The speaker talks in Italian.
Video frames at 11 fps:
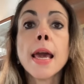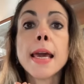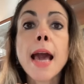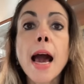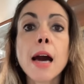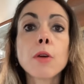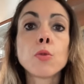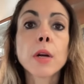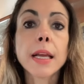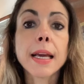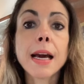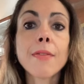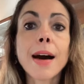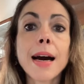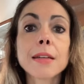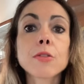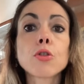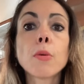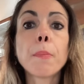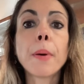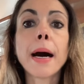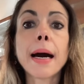e ha un ricavato
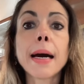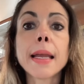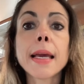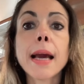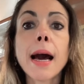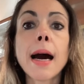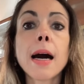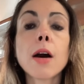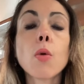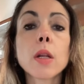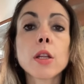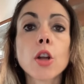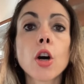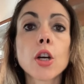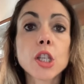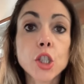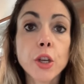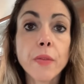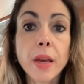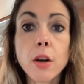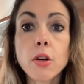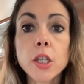pari a
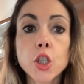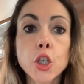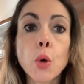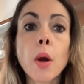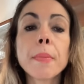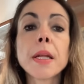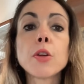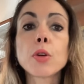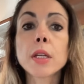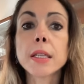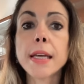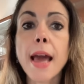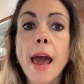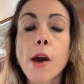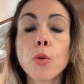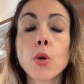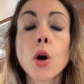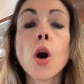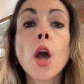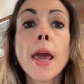14,5 milioni di euro